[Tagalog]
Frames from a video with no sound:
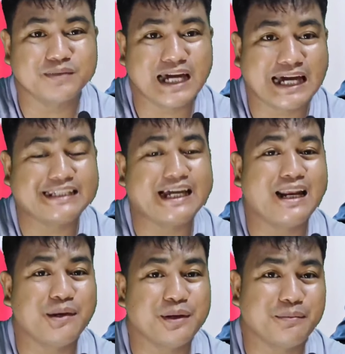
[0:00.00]
Kahit
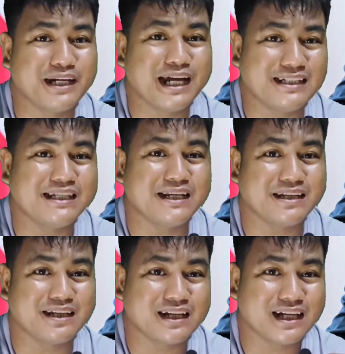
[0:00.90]
alam naman
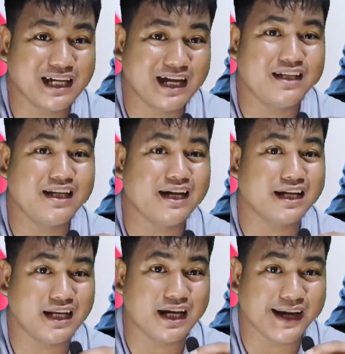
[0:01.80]
natin kaya nila
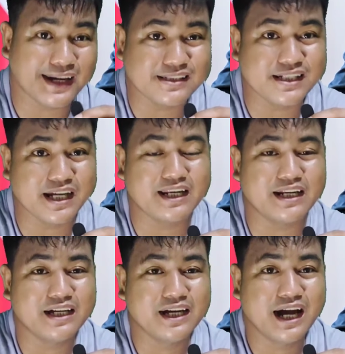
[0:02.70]
kinakansel
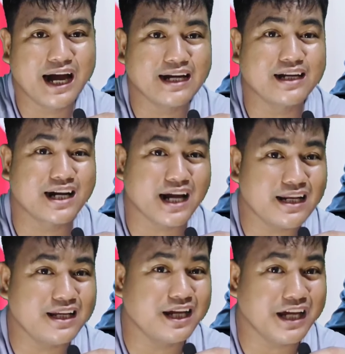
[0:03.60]
ang
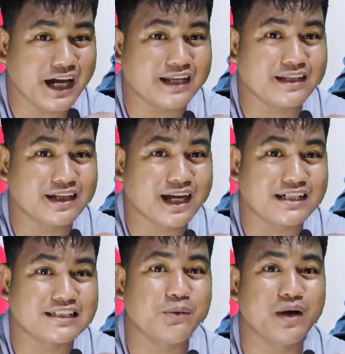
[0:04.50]
rally na yan
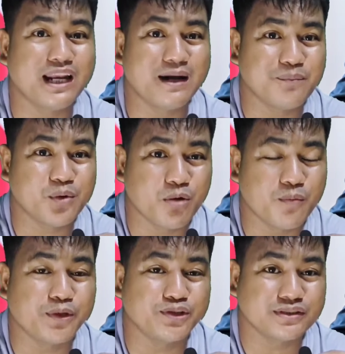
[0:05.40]
kasi walang
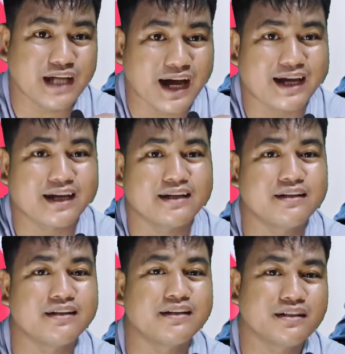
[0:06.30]
pumupunta.
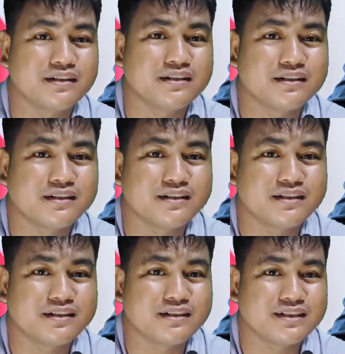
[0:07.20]

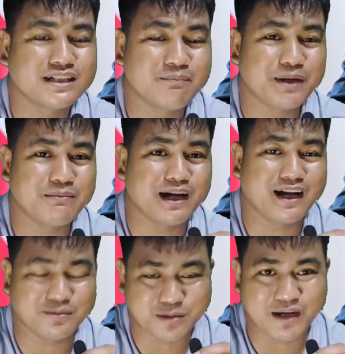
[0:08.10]
Siyempre
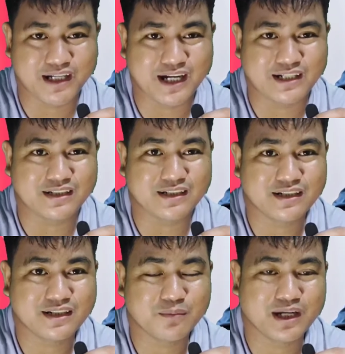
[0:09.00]
mga kababayan,
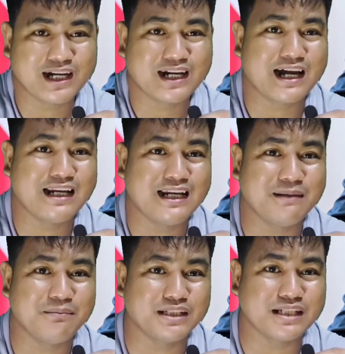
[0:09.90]
magrarally
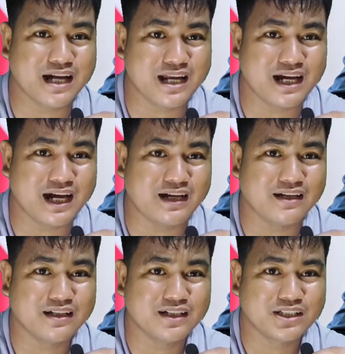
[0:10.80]
lang ba sila na
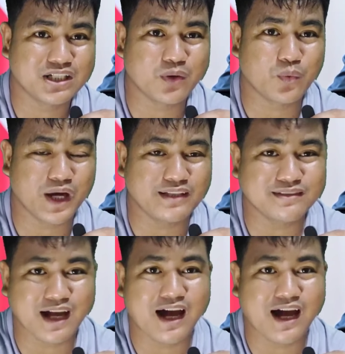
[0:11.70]
50,